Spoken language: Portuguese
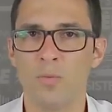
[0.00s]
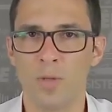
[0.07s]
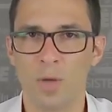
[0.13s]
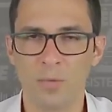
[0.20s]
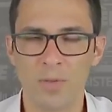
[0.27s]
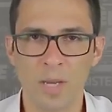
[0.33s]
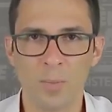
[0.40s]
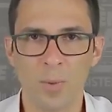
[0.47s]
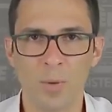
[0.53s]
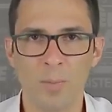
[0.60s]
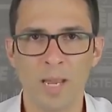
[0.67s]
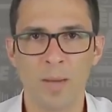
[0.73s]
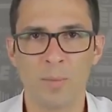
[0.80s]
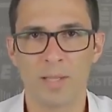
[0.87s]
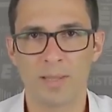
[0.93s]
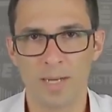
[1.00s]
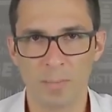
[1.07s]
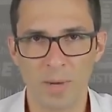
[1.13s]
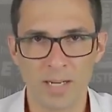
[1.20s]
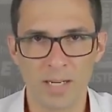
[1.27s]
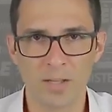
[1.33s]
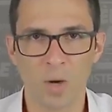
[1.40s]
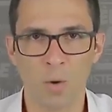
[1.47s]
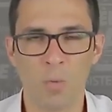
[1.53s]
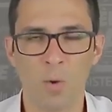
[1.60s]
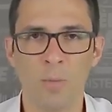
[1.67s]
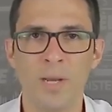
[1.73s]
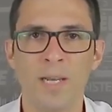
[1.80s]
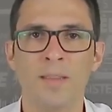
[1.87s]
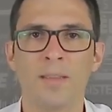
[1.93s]
Não tem problema, trabalhando a 1
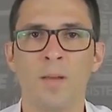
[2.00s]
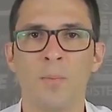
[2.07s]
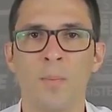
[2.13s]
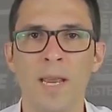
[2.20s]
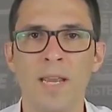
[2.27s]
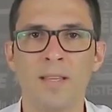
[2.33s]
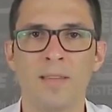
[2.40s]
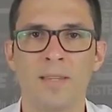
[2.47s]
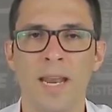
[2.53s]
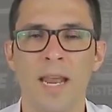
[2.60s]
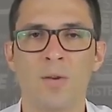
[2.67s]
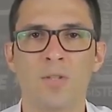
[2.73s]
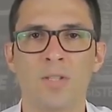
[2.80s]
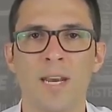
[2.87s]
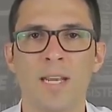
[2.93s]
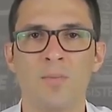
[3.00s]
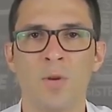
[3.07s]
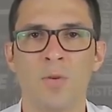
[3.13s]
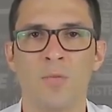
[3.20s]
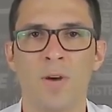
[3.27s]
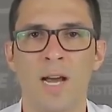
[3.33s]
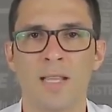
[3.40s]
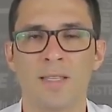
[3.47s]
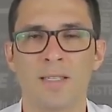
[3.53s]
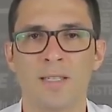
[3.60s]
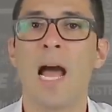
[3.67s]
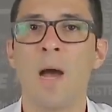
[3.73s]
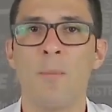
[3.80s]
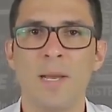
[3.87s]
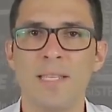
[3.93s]
ohm ele também entrega os 3.000
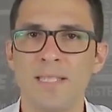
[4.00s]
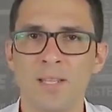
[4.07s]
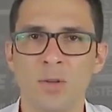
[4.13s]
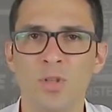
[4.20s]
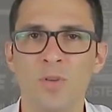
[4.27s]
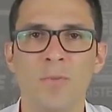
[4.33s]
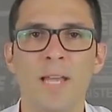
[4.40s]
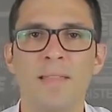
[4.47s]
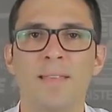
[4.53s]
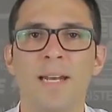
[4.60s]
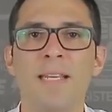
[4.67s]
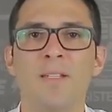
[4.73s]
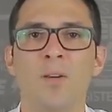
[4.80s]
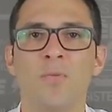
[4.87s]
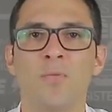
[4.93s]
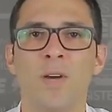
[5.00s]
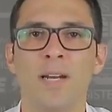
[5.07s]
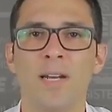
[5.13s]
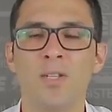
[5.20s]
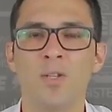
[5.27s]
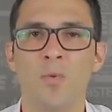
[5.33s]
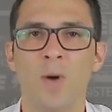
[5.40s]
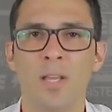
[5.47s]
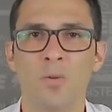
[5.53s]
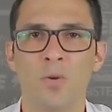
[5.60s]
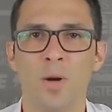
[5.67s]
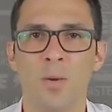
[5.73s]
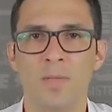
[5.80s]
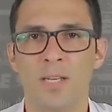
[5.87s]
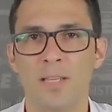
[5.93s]
watts. Ah, mas e se eu tiver três alto-falantes de
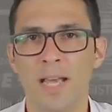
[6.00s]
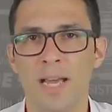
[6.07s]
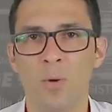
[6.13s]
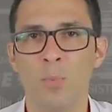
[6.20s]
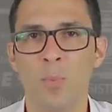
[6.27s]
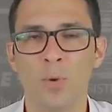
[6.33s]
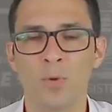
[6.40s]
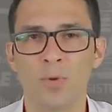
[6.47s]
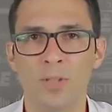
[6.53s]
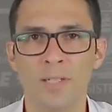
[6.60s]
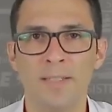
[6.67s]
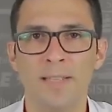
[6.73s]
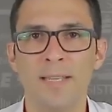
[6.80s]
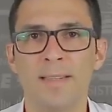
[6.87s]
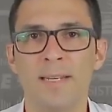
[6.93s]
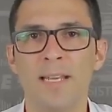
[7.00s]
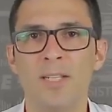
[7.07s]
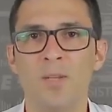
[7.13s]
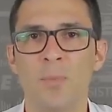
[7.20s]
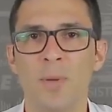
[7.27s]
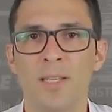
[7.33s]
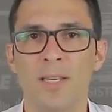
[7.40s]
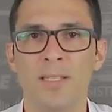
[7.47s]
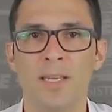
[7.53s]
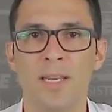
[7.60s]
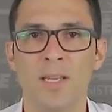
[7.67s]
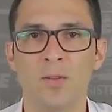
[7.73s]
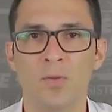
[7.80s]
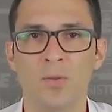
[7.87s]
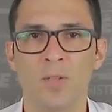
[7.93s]
4 ohms, que dá 1.33 de impedância
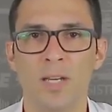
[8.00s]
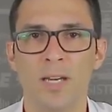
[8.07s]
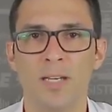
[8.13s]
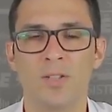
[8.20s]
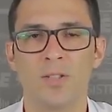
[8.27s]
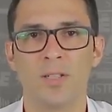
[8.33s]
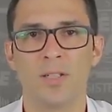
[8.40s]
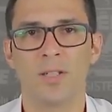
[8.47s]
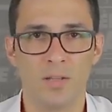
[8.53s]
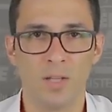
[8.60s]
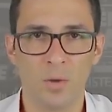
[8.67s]
resultante?